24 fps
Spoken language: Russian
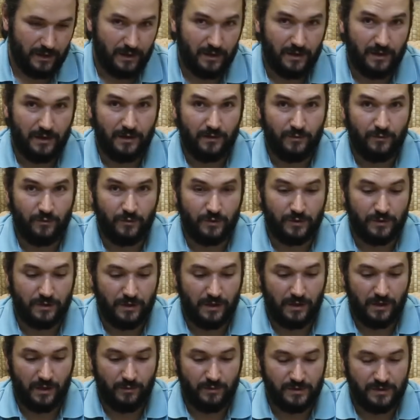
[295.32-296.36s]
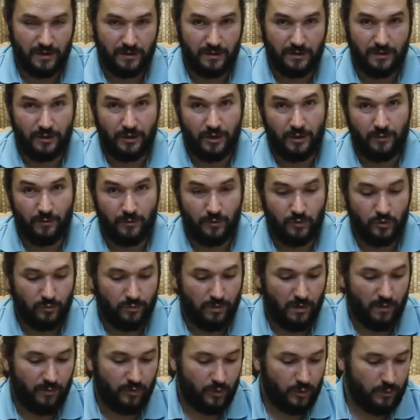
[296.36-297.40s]
Э, вот, обязательно рекомендую
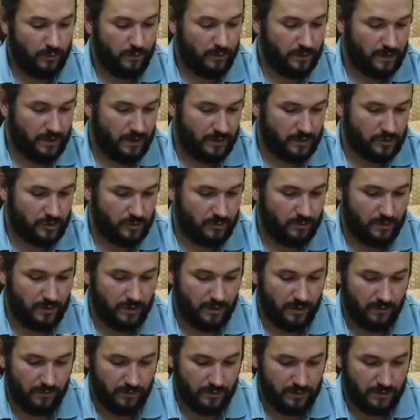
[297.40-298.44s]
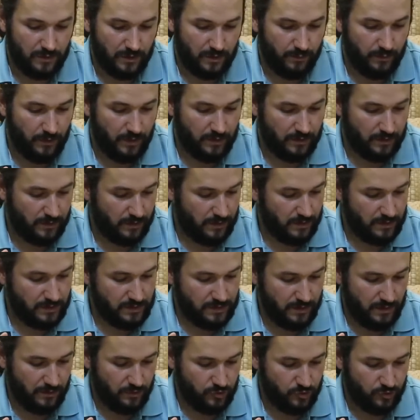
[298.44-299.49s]
попробовать, особенно вот опять-таки
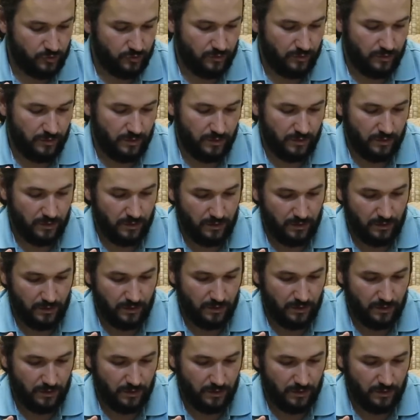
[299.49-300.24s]
сенчу и, и